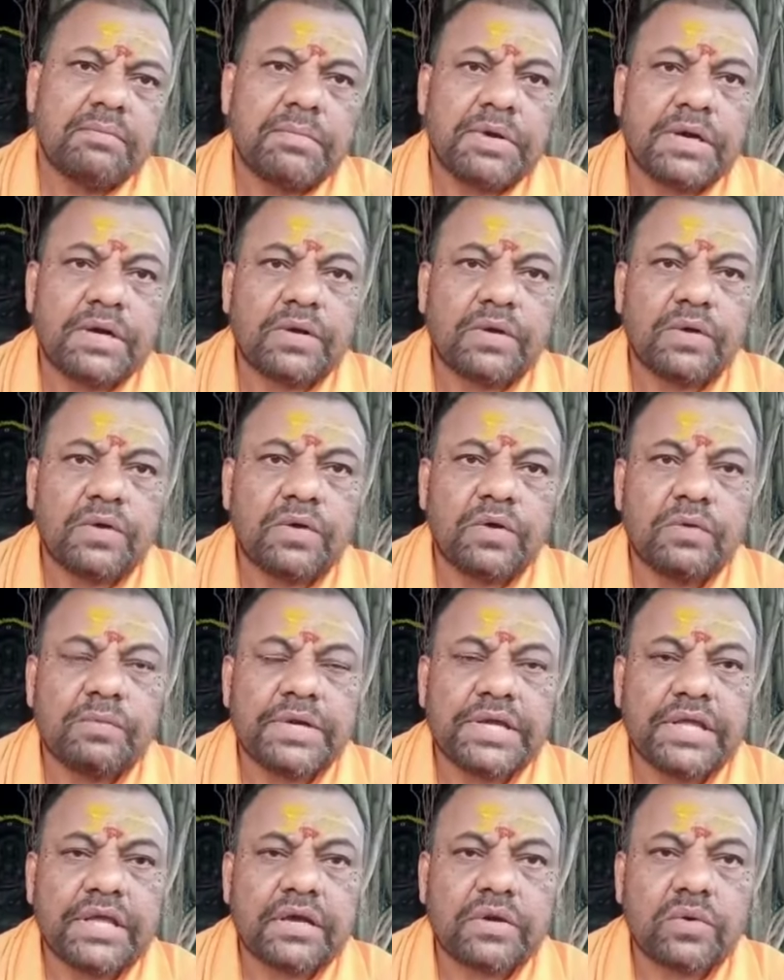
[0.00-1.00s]

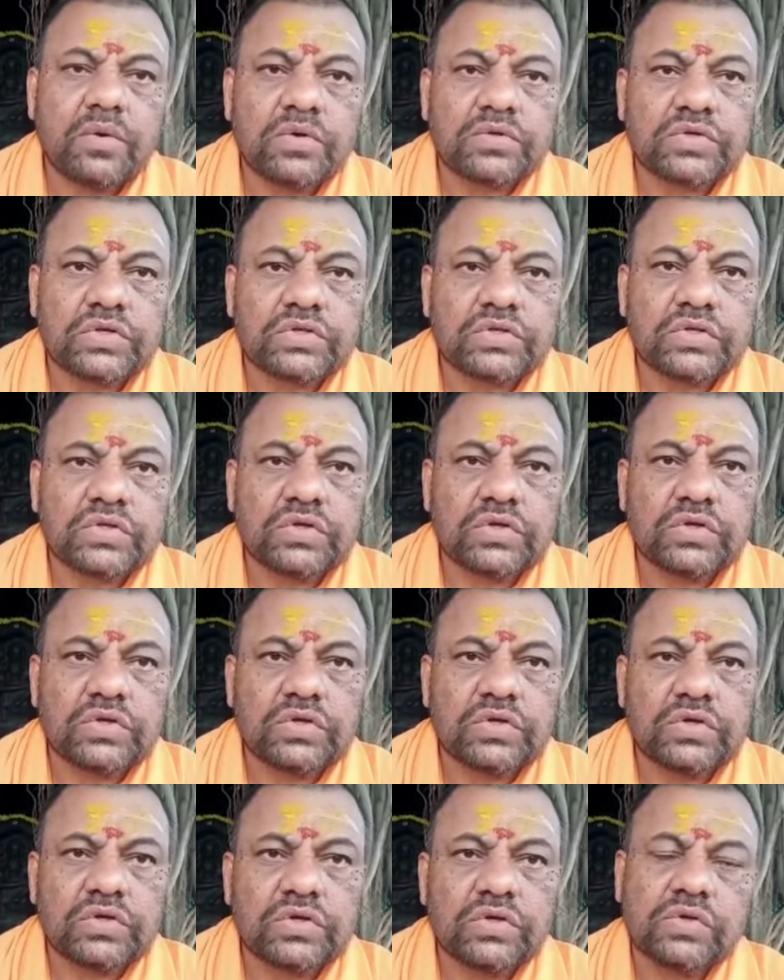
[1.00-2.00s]
மனோமய
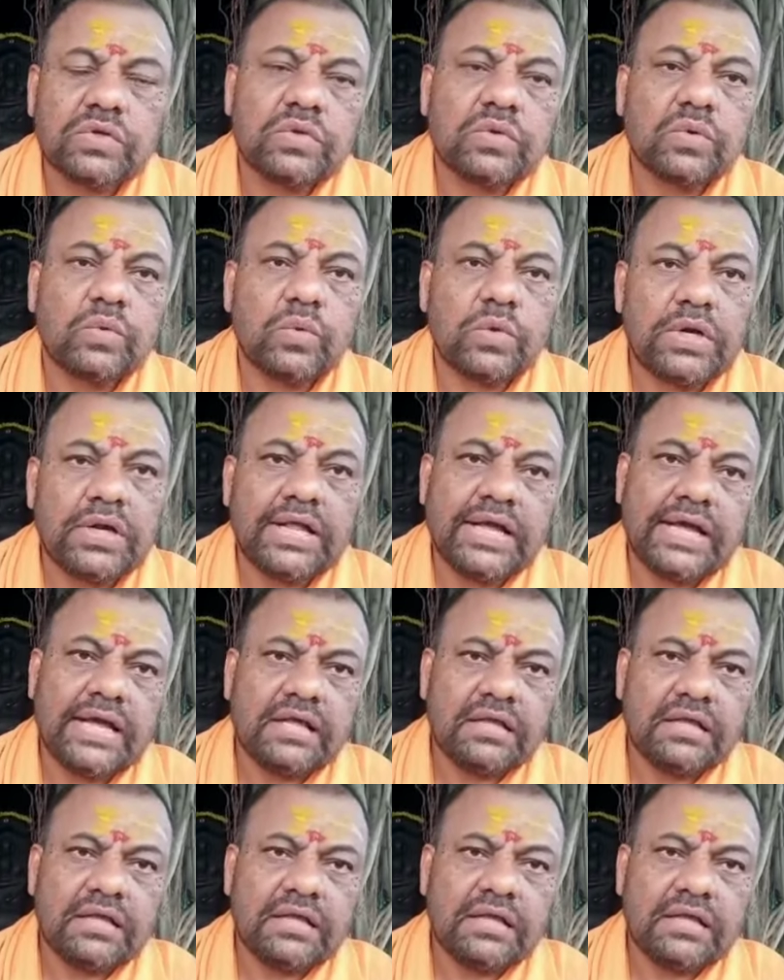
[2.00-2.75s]
கோஷத்துக்கு உள்ள